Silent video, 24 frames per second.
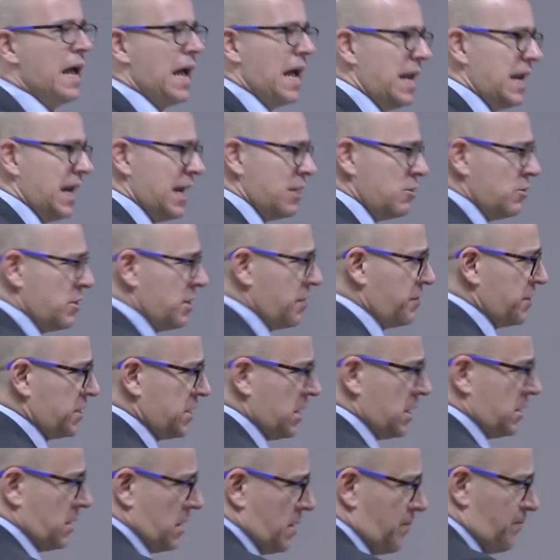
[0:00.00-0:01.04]
En el año
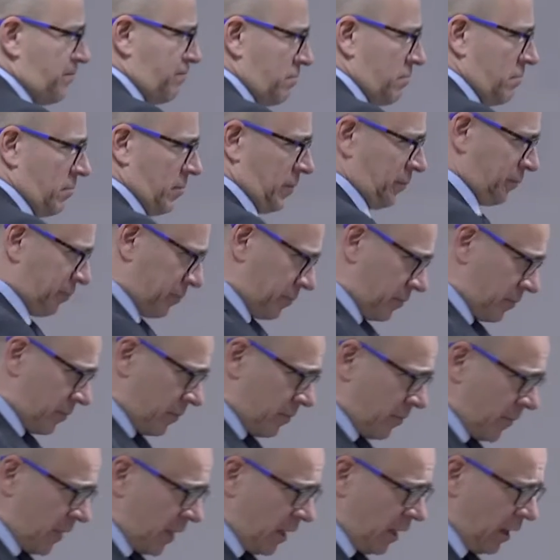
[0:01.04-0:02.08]
17,
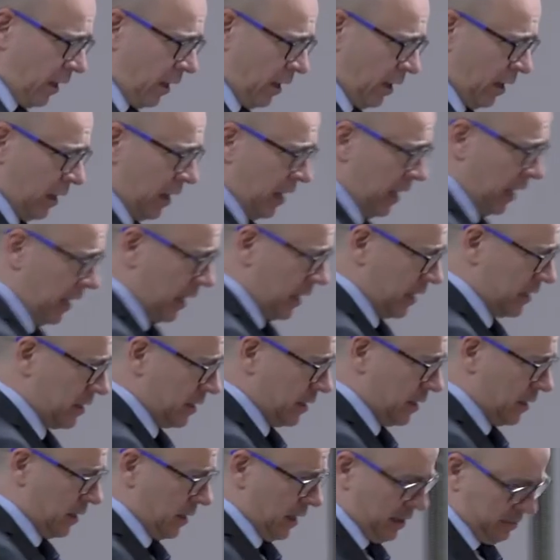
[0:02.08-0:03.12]
eh,
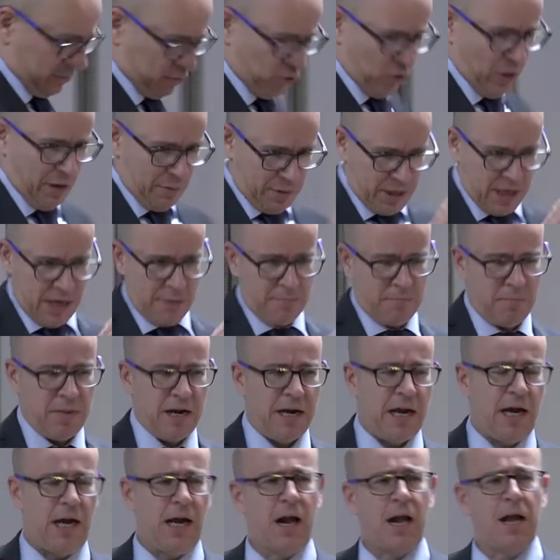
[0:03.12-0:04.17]
todavía en
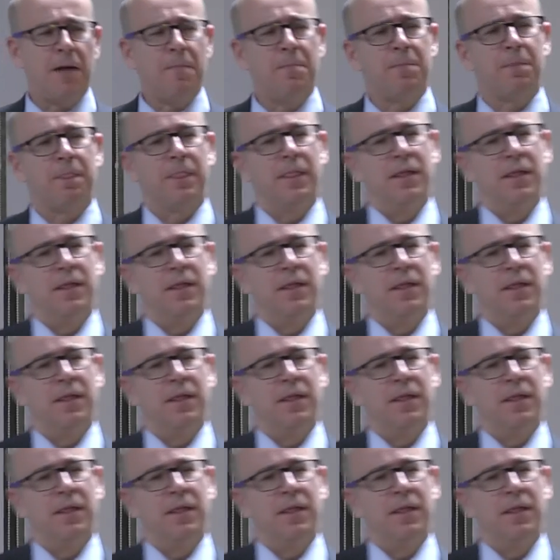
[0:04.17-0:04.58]
plena guerra,